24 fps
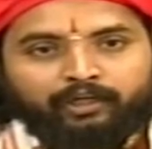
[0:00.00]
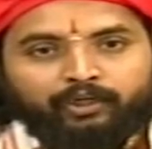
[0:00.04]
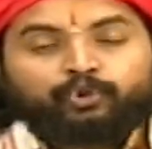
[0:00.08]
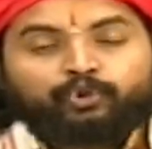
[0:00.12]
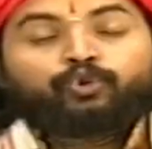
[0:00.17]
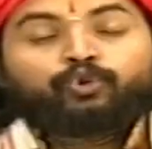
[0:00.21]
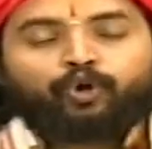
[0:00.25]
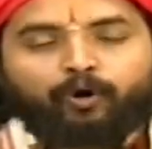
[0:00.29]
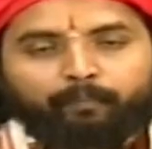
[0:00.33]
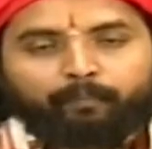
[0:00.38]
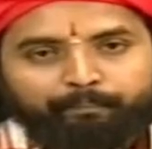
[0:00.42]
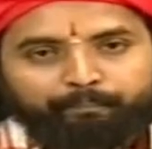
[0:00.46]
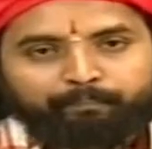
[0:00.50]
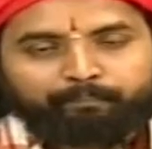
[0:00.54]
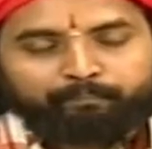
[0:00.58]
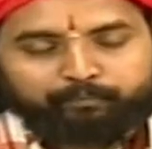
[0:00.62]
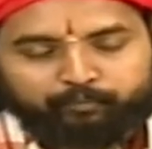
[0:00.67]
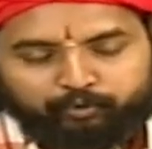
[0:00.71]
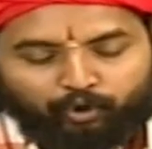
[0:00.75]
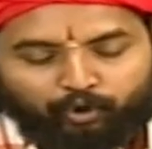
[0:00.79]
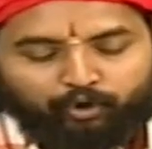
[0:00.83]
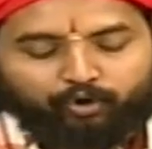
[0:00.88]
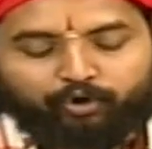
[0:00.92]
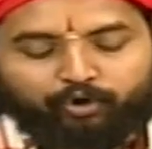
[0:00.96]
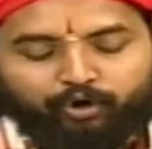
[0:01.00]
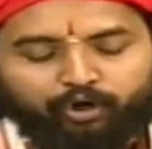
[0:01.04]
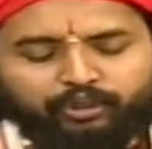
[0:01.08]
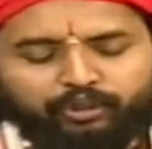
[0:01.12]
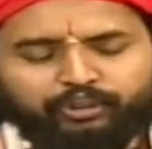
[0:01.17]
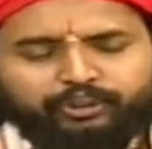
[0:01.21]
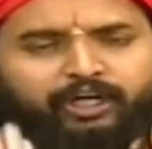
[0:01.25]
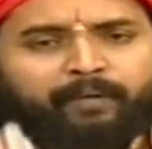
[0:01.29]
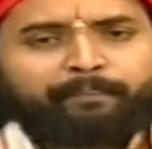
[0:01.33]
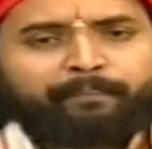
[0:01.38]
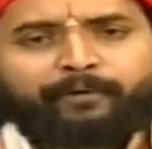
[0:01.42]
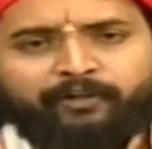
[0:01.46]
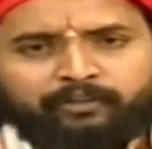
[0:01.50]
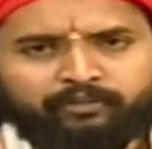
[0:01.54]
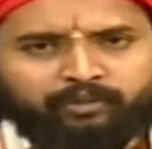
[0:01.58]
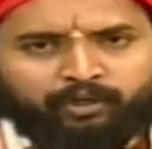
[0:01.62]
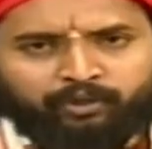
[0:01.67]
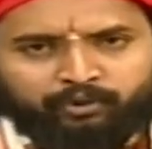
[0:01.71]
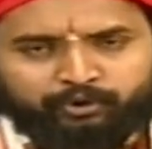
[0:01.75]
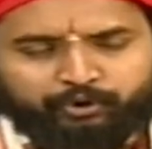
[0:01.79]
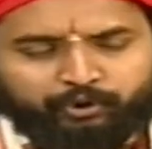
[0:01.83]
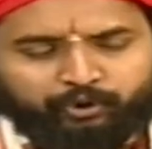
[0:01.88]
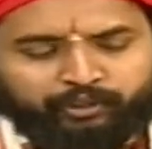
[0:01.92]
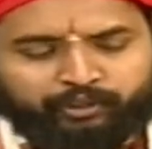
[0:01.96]
তো তক্ষক সাপের
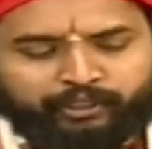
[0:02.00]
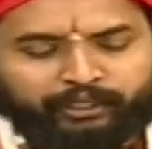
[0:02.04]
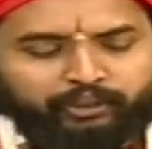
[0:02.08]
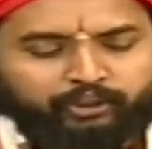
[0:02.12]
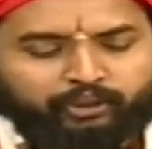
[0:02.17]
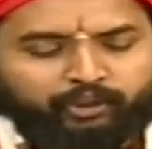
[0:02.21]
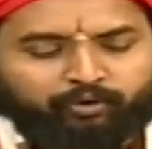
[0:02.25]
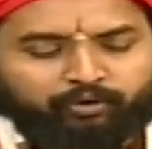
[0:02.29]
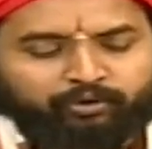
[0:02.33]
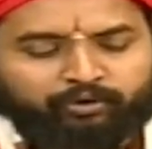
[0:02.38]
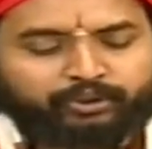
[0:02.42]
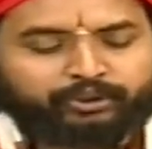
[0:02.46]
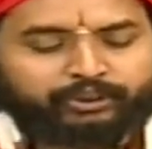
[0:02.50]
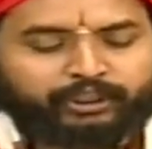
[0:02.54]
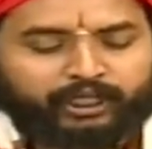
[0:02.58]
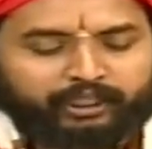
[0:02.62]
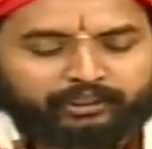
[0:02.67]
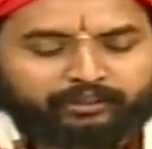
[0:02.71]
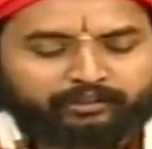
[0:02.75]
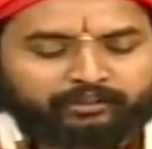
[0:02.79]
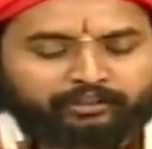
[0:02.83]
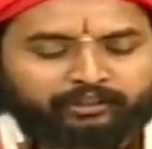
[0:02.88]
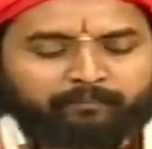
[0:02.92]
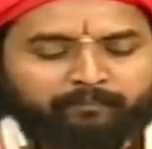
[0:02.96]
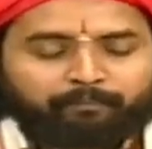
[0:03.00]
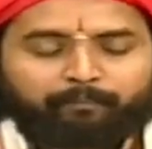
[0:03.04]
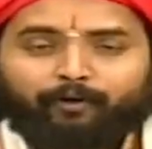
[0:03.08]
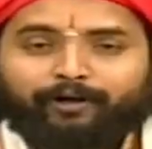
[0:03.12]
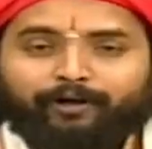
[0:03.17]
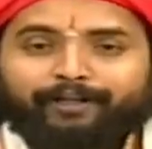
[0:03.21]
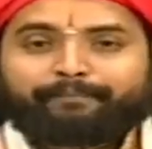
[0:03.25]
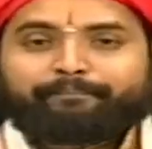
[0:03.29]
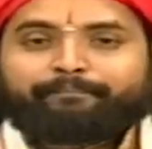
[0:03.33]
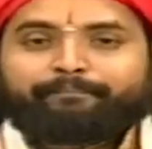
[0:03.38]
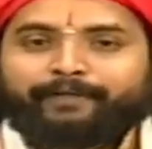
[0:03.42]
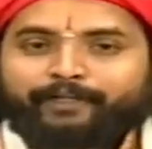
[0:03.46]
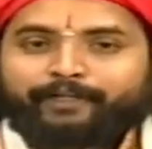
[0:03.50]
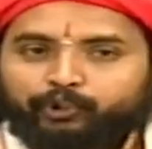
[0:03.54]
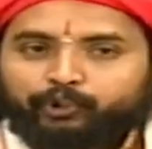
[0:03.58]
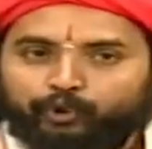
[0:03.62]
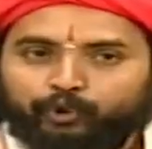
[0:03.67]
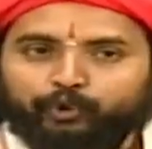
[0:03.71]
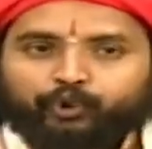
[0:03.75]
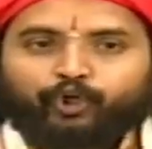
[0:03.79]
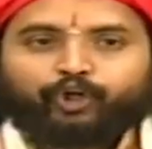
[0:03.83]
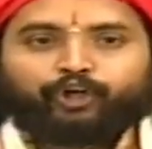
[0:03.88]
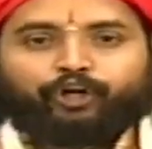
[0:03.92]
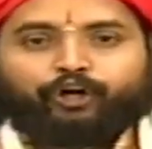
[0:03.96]
দংশনে যখন সাত দিন পরে মৃত্যু
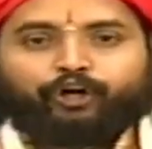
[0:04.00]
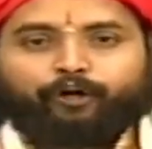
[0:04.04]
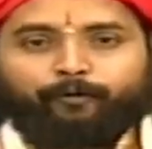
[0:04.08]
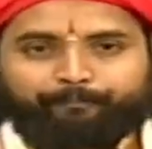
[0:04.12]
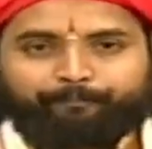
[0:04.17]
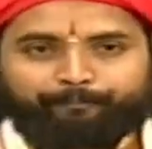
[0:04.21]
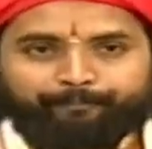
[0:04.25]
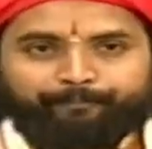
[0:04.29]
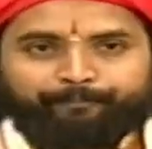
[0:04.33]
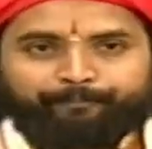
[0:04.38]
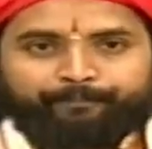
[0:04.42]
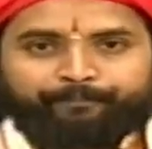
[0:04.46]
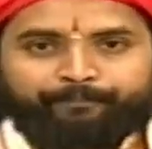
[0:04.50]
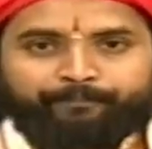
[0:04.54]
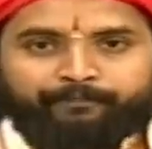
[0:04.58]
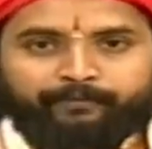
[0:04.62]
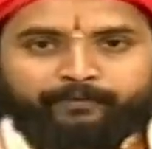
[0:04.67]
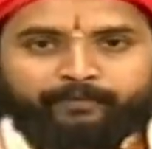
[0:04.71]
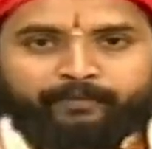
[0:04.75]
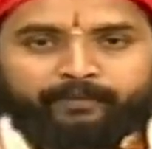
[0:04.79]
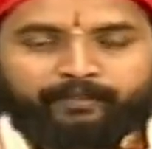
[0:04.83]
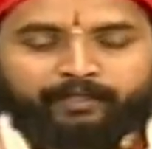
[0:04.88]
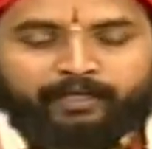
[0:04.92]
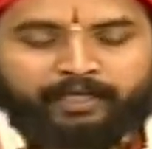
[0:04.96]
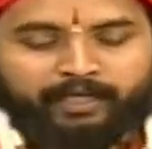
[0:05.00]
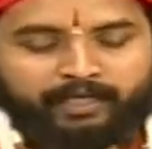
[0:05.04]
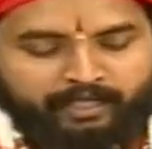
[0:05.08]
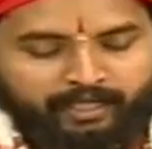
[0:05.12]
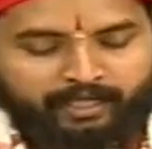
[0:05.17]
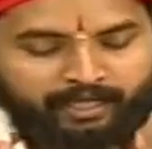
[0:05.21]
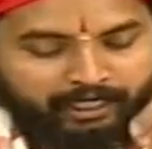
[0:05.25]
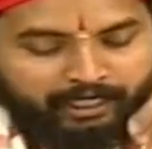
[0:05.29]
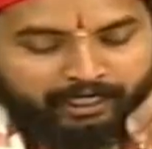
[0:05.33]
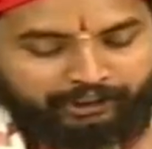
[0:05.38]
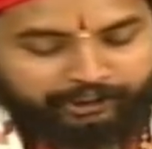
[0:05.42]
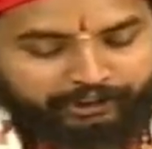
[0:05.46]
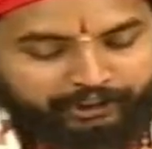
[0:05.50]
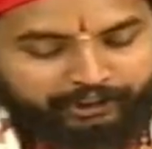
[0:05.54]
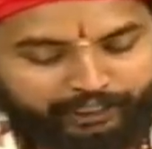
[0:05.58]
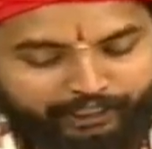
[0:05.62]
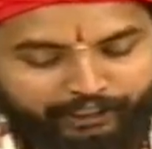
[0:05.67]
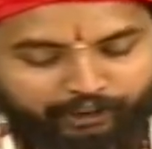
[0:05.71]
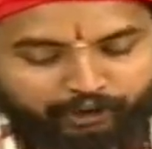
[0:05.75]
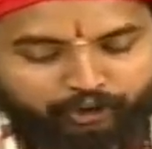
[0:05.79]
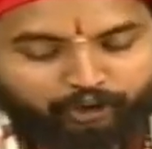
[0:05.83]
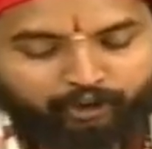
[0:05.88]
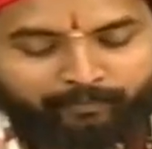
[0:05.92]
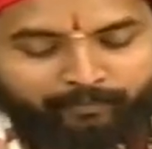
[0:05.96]
হলো সেই
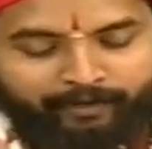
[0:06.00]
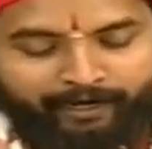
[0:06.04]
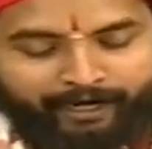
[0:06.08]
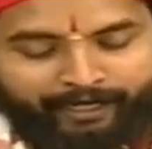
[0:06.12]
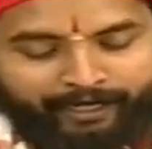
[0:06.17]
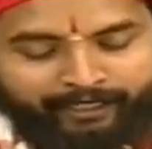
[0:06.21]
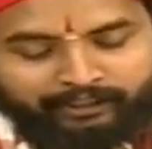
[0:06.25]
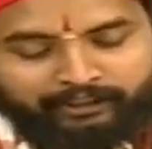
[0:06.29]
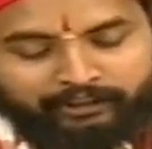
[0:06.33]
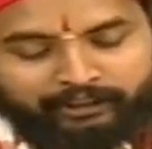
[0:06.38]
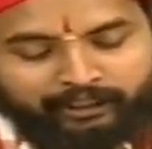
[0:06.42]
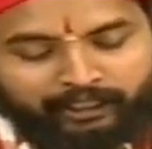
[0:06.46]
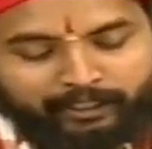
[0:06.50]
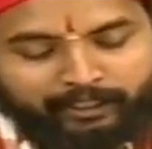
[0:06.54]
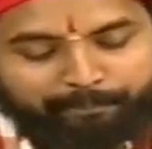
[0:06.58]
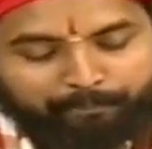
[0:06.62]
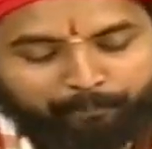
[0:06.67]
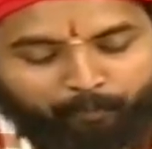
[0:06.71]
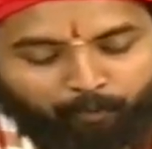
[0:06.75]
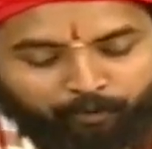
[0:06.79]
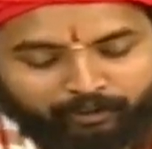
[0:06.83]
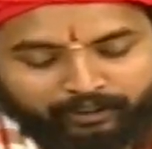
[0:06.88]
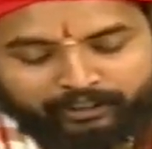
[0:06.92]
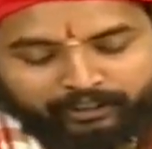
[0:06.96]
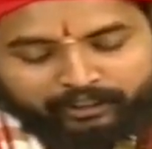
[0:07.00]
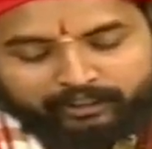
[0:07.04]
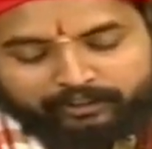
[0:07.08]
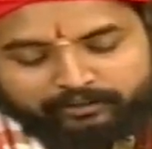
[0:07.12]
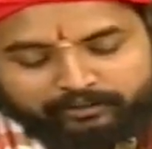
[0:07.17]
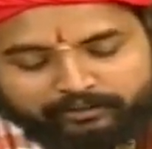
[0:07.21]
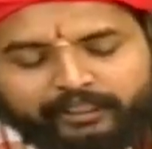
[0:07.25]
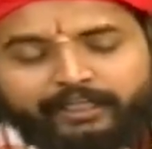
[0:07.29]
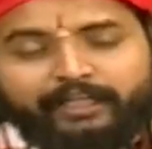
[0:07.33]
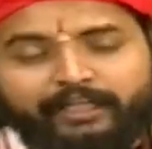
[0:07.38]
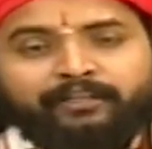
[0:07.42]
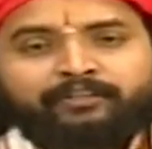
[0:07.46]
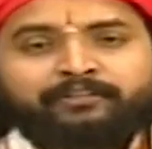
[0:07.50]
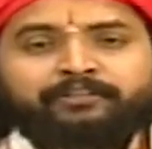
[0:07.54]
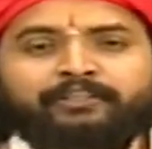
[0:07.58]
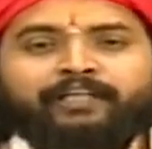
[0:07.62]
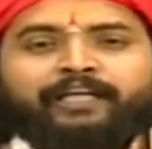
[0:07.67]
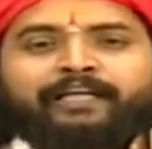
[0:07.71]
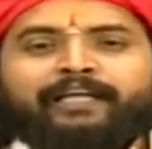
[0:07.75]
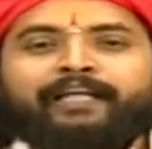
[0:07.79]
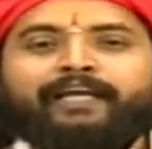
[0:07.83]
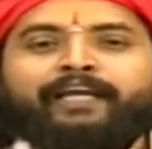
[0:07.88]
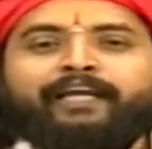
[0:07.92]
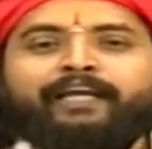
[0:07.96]
সময় সেই পরীক্ষিতের
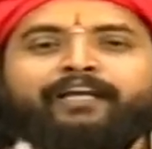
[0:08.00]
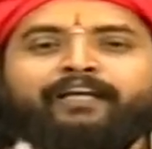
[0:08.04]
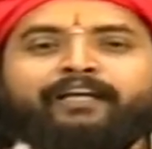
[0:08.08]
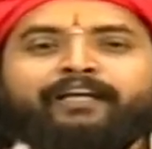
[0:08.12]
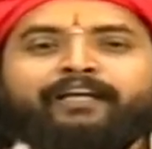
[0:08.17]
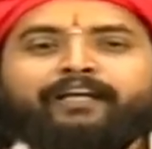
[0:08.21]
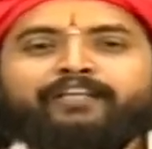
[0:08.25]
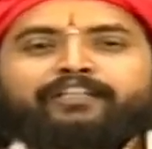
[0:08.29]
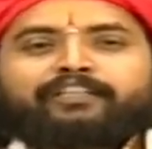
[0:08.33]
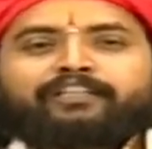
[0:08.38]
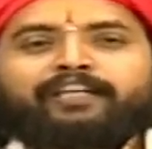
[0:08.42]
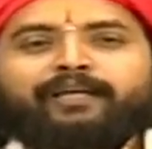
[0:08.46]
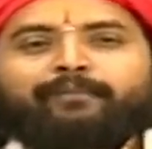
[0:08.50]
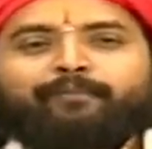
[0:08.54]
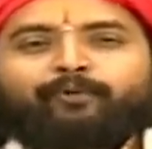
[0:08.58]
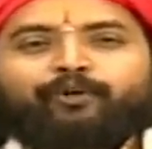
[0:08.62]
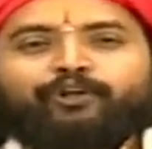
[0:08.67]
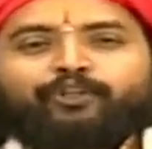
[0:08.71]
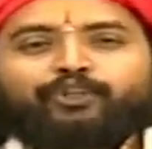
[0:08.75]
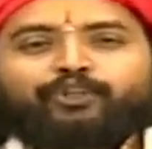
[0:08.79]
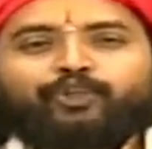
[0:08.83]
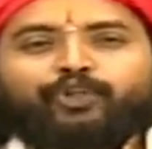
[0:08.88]
ছেলে সে বলেছিল